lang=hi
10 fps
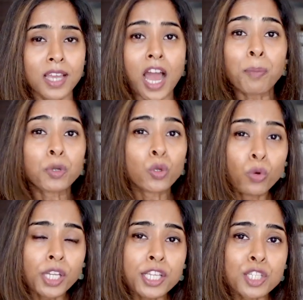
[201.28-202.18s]
अब
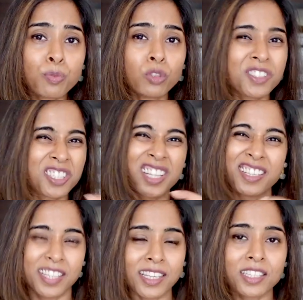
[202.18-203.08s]
टू टी स्पून विच इज़
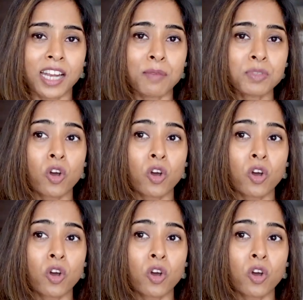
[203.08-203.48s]
लाइक सिक्स ग्राम्स